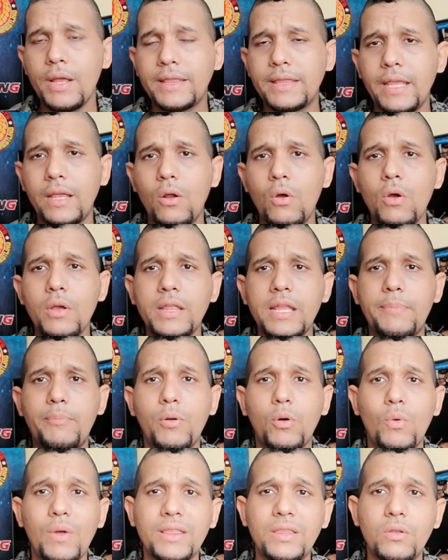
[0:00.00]
esteroides,
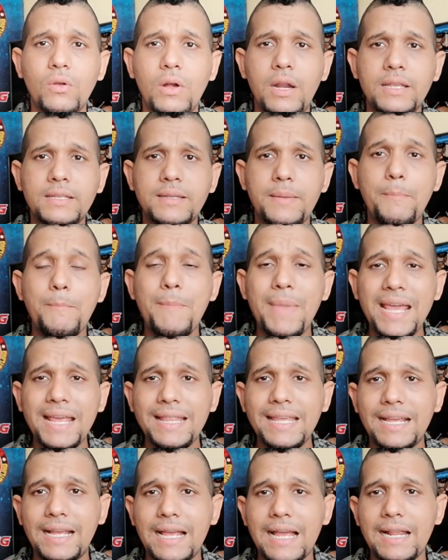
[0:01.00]
por cuestiones
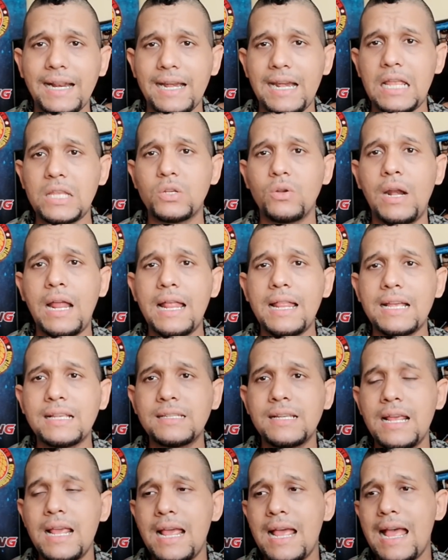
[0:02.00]
médicas relacionadas
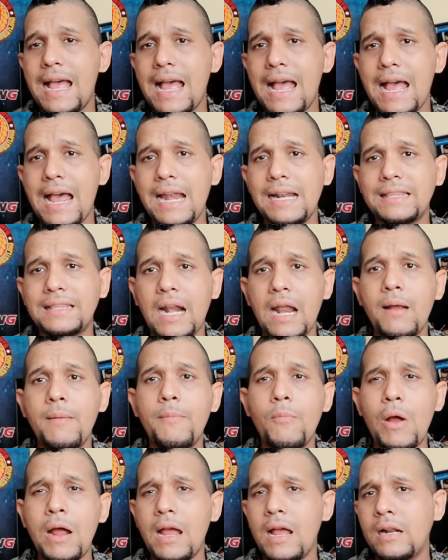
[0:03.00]
al
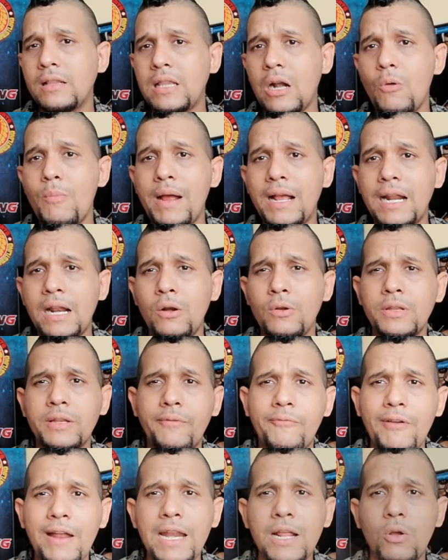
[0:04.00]
trauma, al trauma
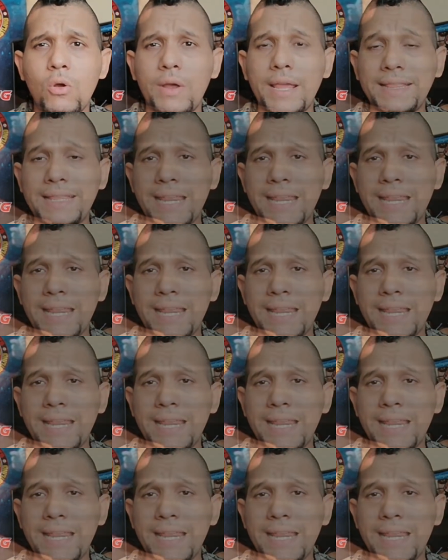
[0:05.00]
craneoencefálico que